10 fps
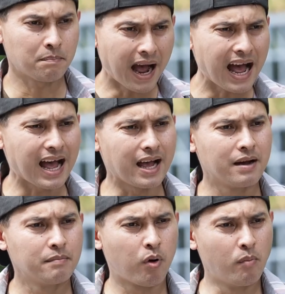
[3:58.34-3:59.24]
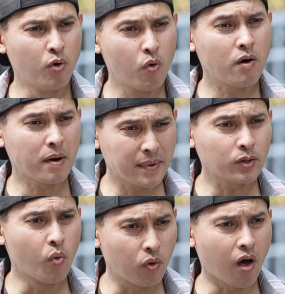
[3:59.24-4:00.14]
ป้าผมรู้ว่ามันไม่
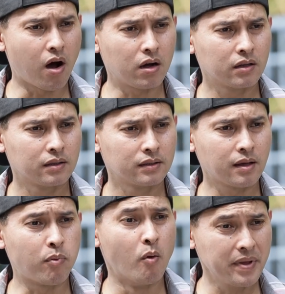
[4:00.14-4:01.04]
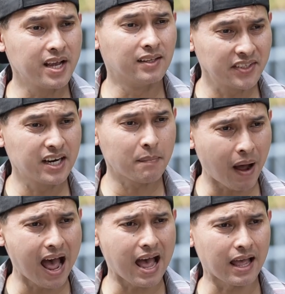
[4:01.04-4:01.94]
ถูกหรอกแต่ผมมีเงินซื้อนะ
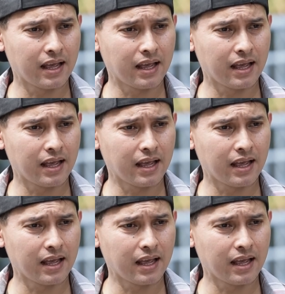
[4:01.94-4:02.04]
ป้า